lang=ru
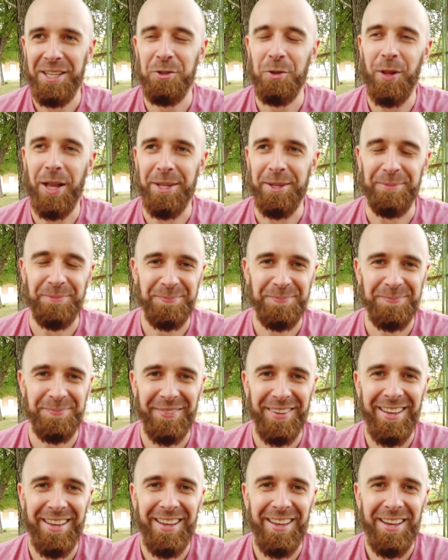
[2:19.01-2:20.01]
Ну ладно.
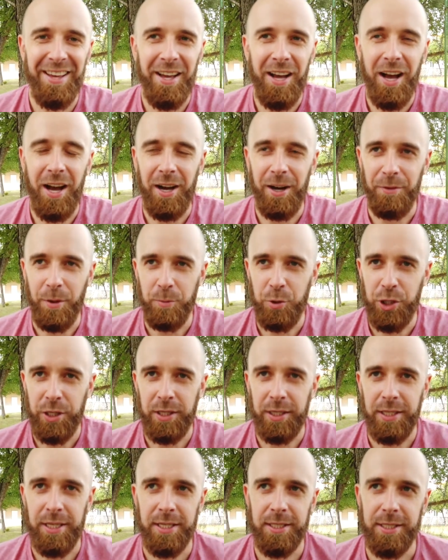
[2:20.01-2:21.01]
А
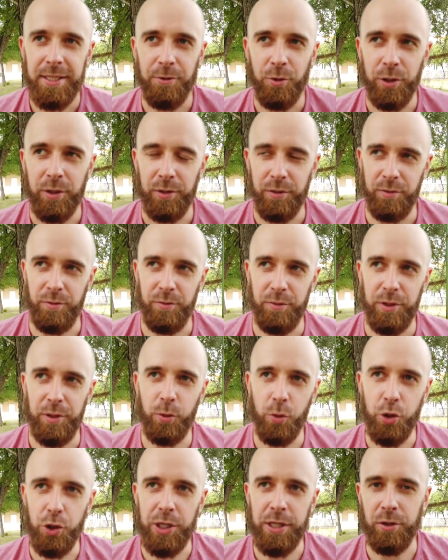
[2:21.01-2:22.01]
вообще, если вот
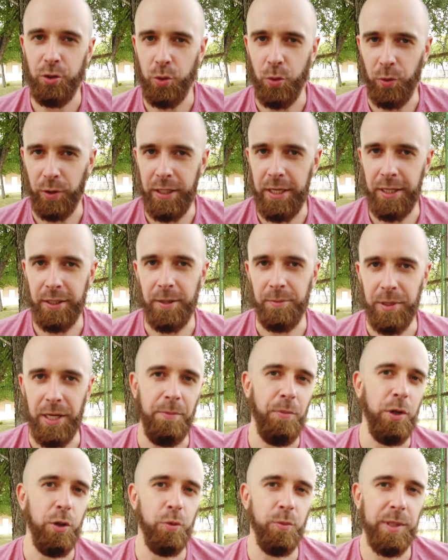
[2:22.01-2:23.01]
исключить, что вот летом,
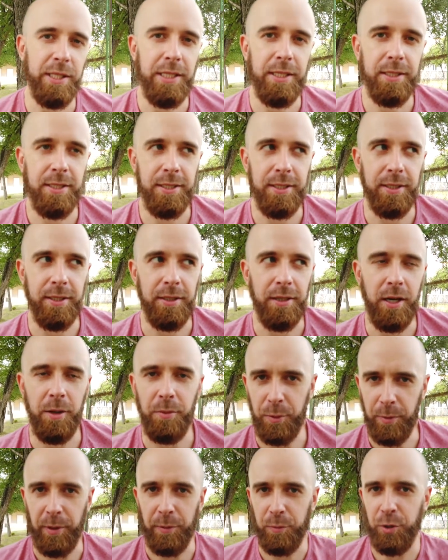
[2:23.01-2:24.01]
да, поют птицы, я
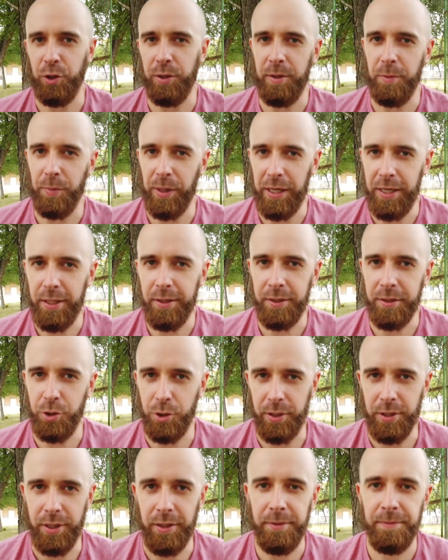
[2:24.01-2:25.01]
как понимаю, мы же говорим про лето
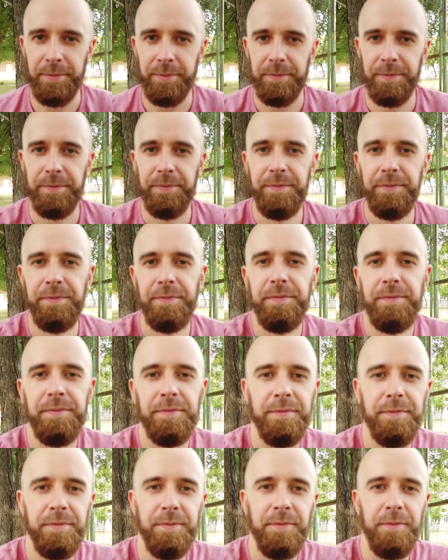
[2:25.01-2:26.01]
сейчас, да?
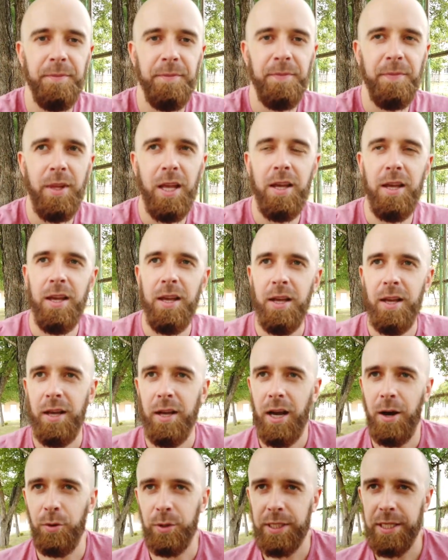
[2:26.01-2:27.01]
Ну да.
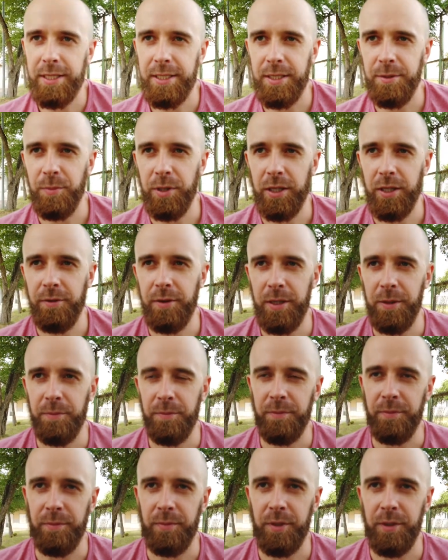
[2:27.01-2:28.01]
А вот если мы
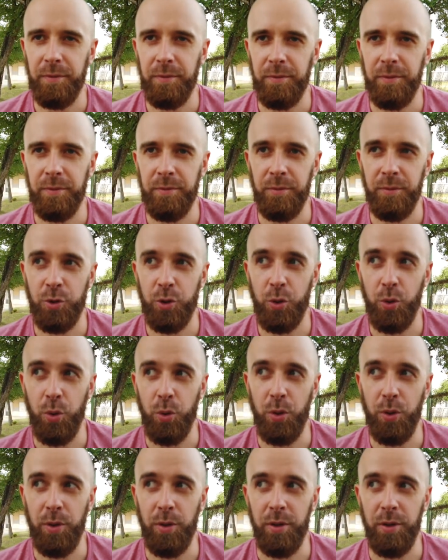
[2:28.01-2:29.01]
говорим,
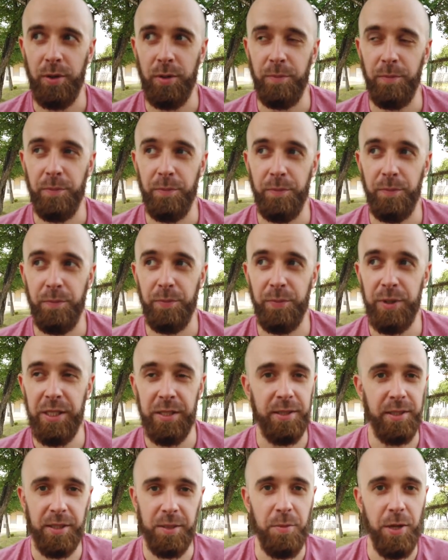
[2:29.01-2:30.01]
что
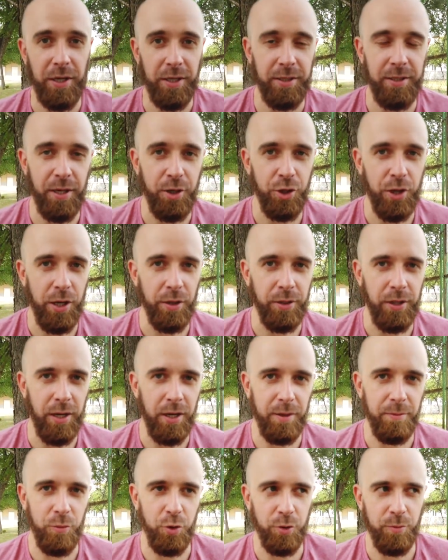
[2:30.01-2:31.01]
птица тебя раздражает,
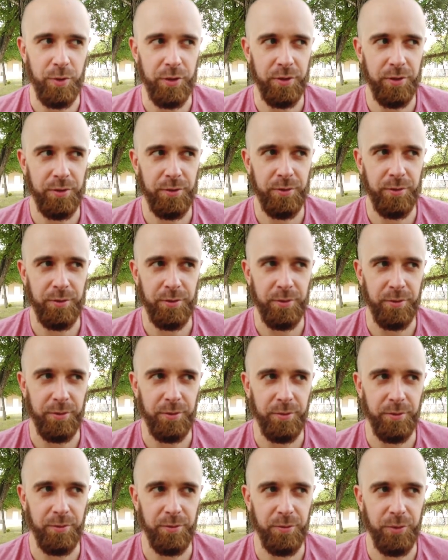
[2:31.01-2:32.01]
а может быть,
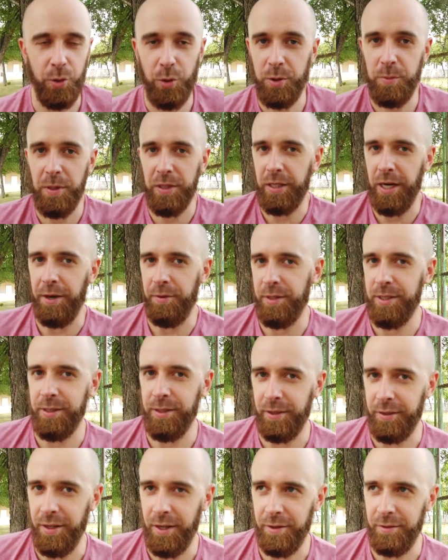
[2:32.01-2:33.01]
э, что тебе нравится
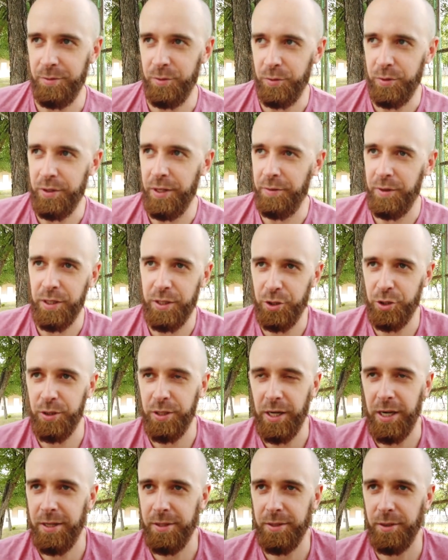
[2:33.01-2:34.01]
тогда? Ну, наверное же
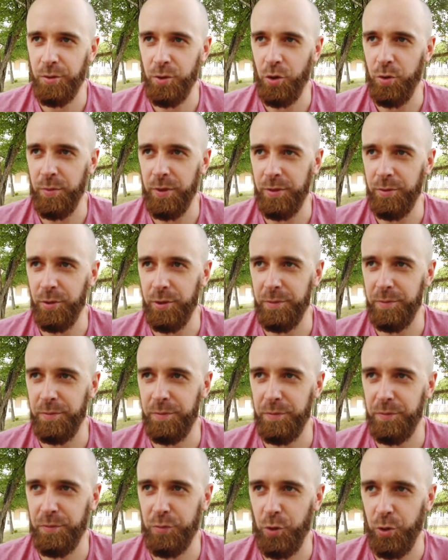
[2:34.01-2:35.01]
нравится, кроме вот
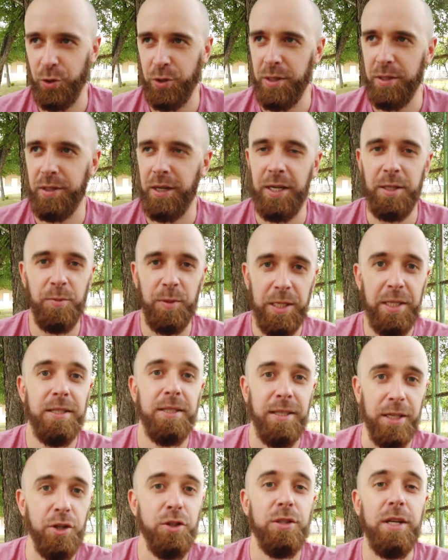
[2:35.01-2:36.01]
то, что тебе нравится
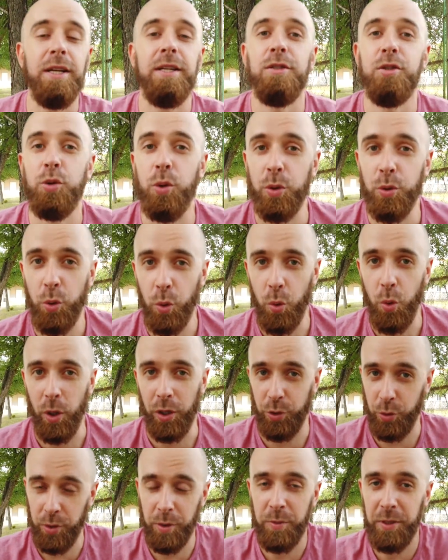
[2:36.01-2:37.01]
птица, значит нравится что-то
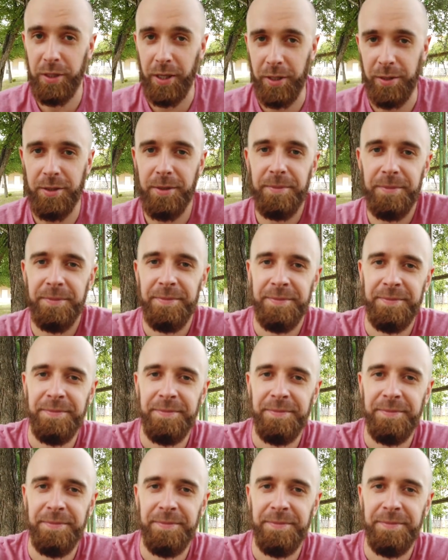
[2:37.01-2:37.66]
другое. Что тебе нравится?